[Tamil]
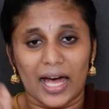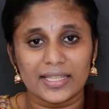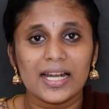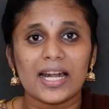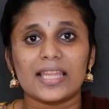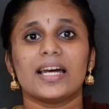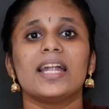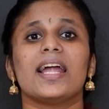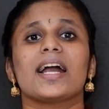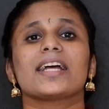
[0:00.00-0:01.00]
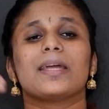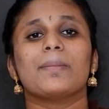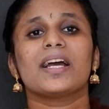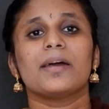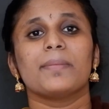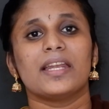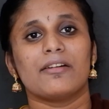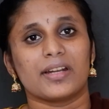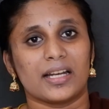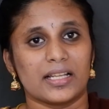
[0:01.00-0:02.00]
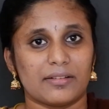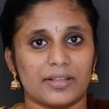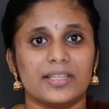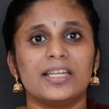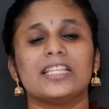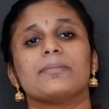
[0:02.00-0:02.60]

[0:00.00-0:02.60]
அதனாலதான் நாங்க தமிழக மீனவர்களுக்கு வந்து